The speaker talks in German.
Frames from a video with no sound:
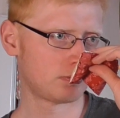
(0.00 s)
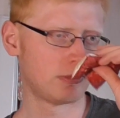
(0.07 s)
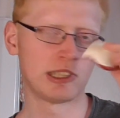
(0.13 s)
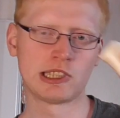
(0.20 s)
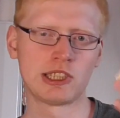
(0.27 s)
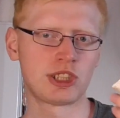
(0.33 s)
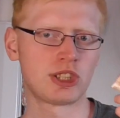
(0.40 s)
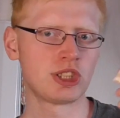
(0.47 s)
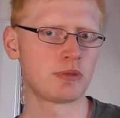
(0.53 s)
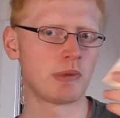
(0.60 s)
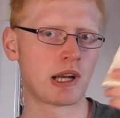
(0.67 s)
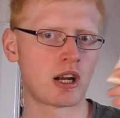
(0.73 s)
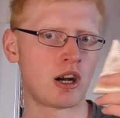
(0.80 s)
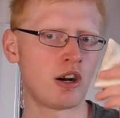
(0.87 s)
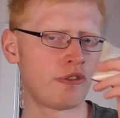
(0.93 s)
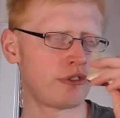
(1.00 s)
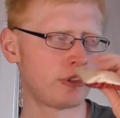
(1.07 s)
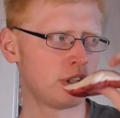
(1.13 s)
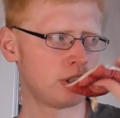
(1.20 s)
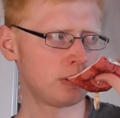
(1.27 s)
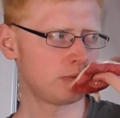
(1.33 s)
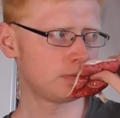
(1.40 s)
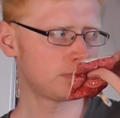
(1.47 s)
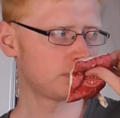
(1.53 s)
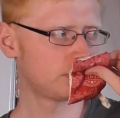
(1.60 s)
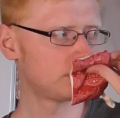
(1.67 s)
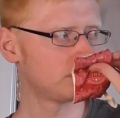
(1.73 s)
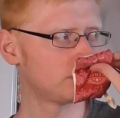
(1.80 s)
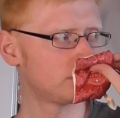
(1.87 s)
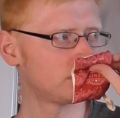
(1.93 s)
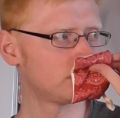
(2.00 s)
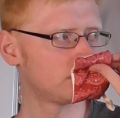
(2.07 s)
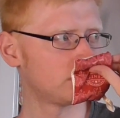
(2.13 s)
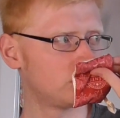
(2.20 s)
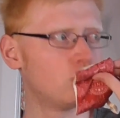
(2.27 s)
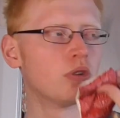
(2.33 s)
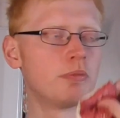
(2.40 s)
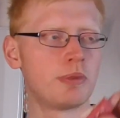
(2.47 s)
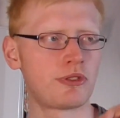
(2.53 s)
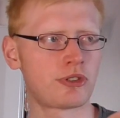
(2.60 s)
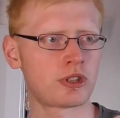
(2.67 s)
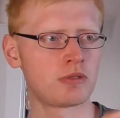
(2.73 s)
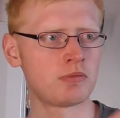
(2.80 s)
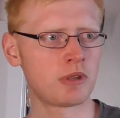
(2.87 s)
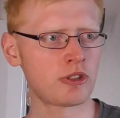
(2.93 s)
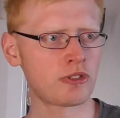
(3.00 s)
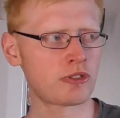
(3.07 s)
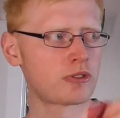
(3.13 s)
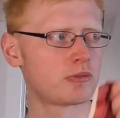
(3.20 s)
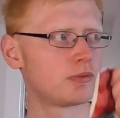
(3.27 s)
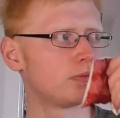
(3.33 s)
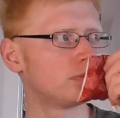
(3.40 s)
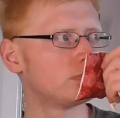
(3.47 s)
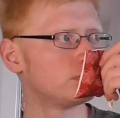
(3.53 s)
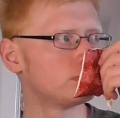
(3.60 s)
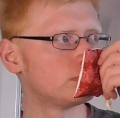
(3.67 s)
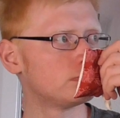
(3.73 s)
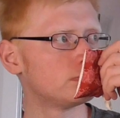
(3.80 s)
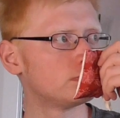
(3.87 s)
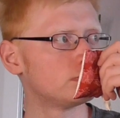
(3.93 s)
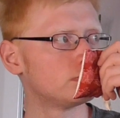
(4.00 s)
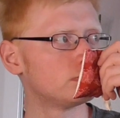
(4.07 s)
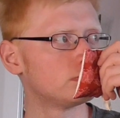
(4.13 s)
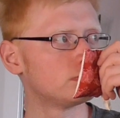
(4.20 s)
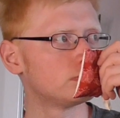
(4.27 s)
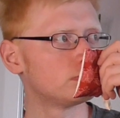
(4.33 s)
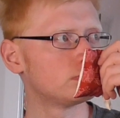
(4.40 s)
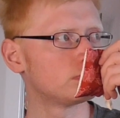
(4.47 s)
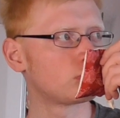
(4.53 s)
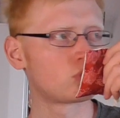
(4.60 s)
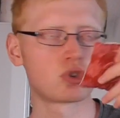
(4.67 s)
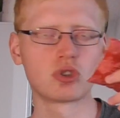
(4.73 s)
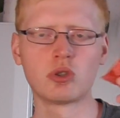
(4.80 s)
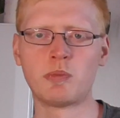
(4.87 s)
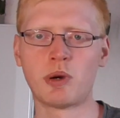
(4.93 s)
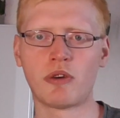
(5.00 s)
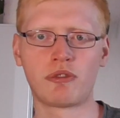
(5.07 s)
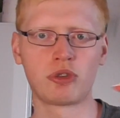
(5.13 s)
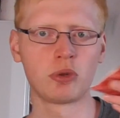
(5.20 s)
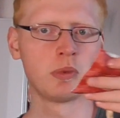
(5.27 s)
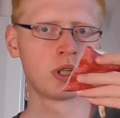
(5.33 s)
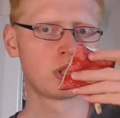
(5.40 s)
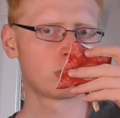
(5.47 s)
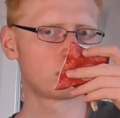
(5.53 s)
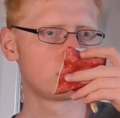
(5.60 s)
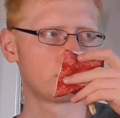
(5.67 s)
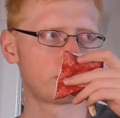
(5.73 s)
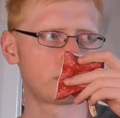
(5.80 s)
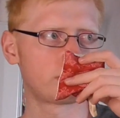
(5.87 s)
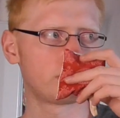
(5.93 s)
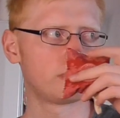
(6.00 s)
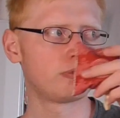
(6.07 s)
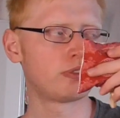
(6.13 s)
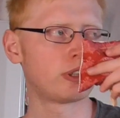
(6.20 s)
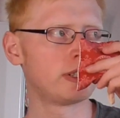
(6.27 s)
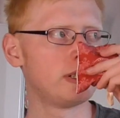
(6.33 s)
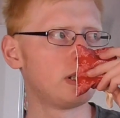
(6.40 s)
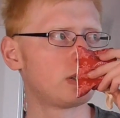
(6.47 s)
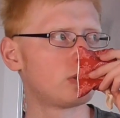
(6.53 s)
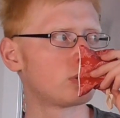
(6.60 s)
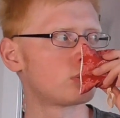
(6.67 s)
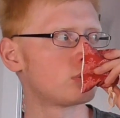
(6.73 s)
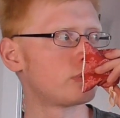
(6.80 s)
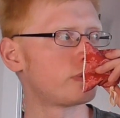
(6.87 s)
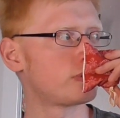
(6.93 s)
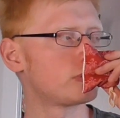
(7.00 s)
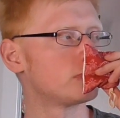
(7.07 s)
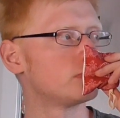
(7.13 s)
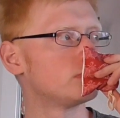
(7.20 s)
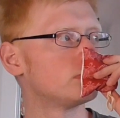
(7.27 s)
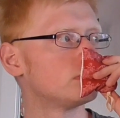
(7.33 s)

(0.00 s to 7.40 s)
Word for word: Man riecht nicht mehr gar viel. Noch ein bisschen was. Schöner parfümiger Duft, vanilliger Duft.